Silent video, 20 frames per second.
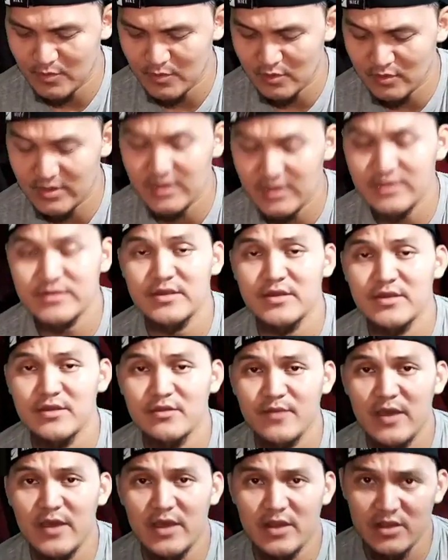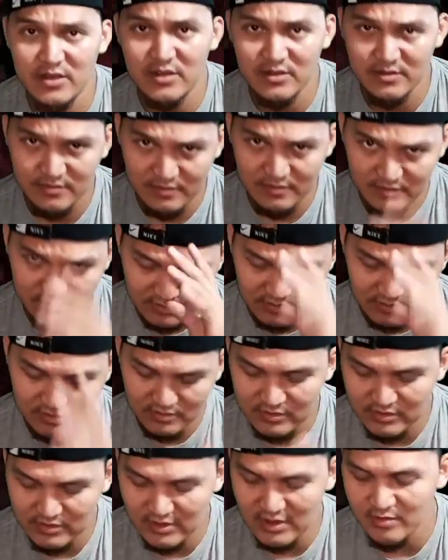Congrats sa'yo, pare.
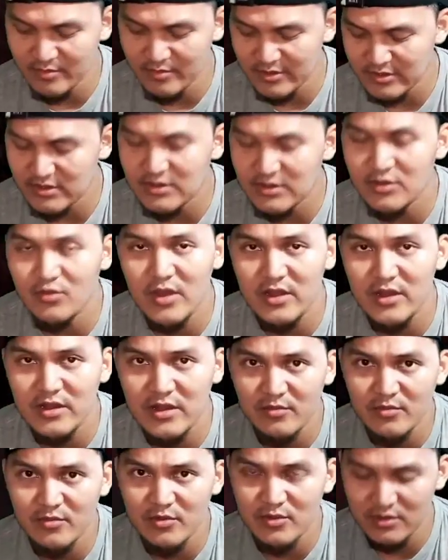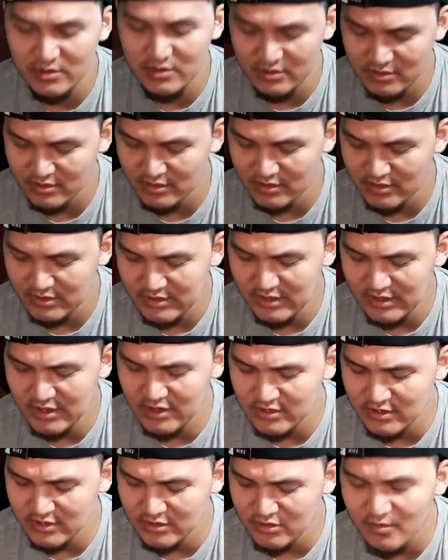Salamat sa tiwala mo. Ha? Ah. Sa
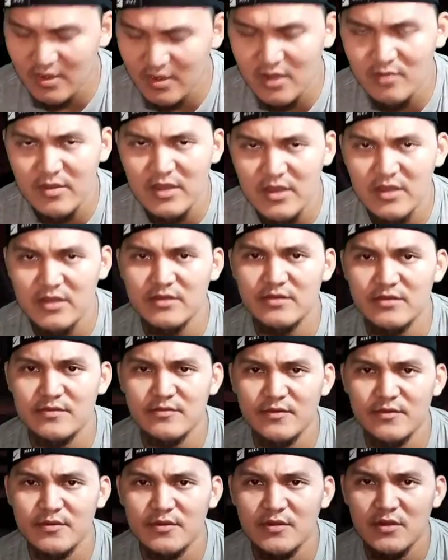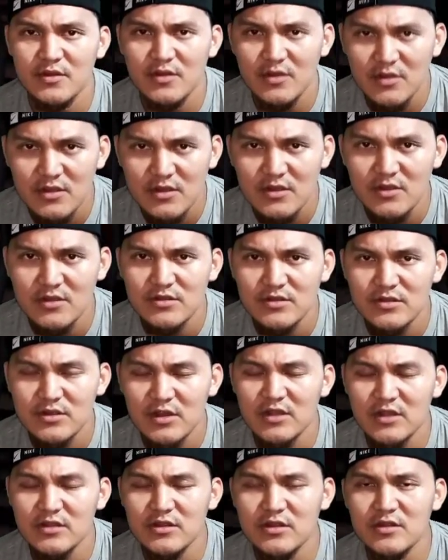lahat ng tumama.
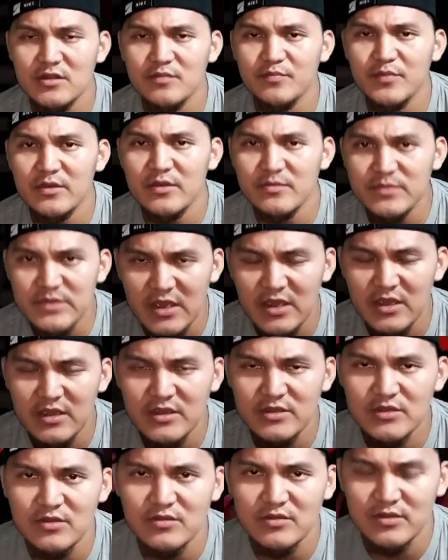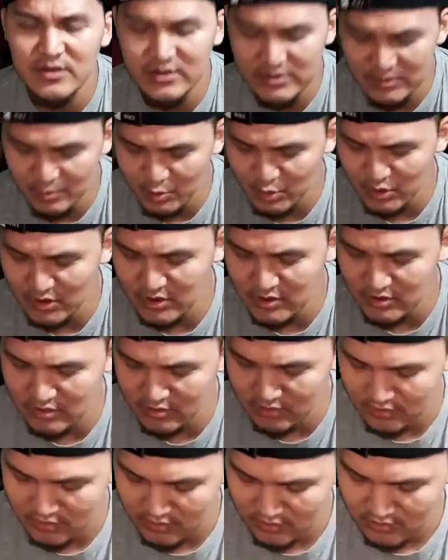Sa lahat ng nag-PM sa akin, congrats ko sa
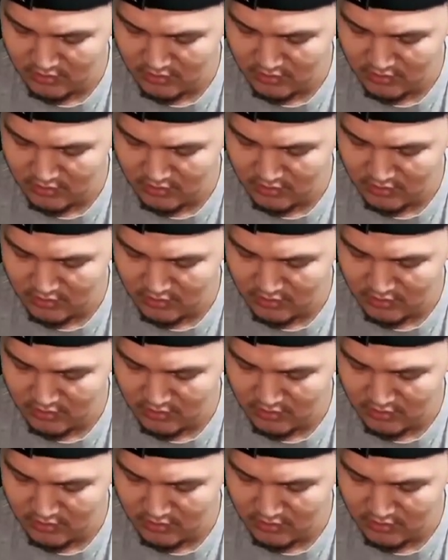inyo.